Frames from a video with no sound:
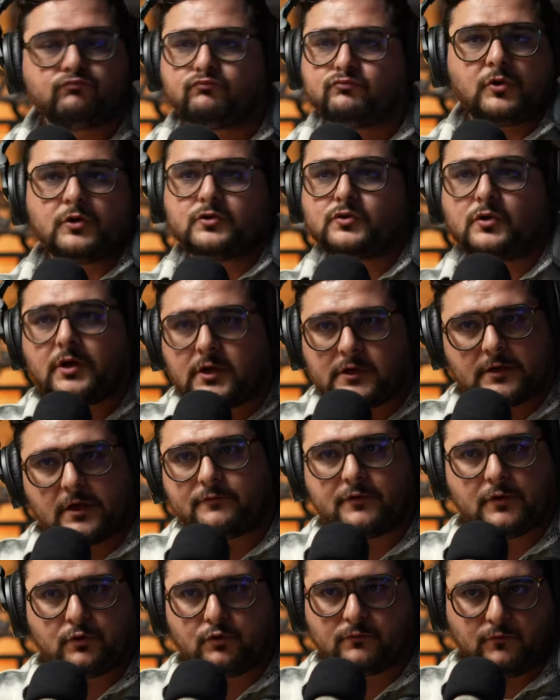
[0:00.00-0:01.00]
Dann soll er halt
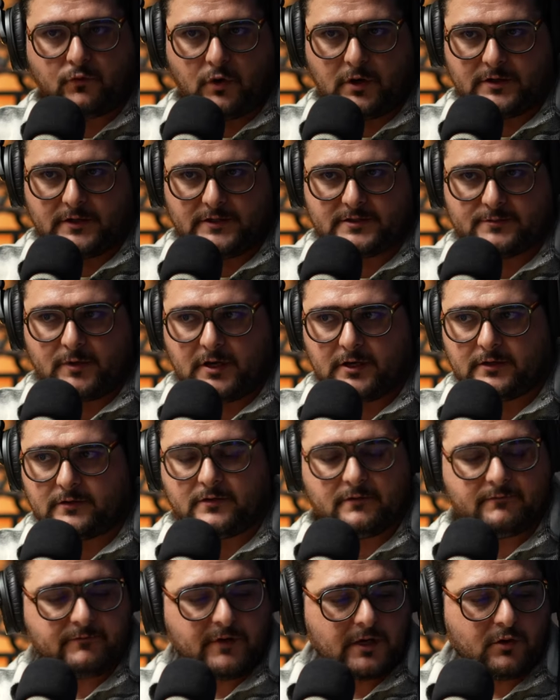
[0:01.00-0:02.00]
einfach irgendwo anders machen.
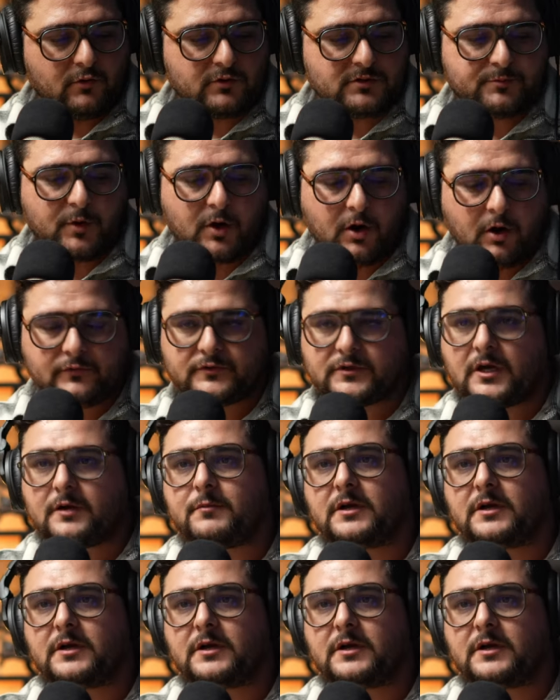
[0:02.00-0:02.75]
Wenn er uns beauftragt,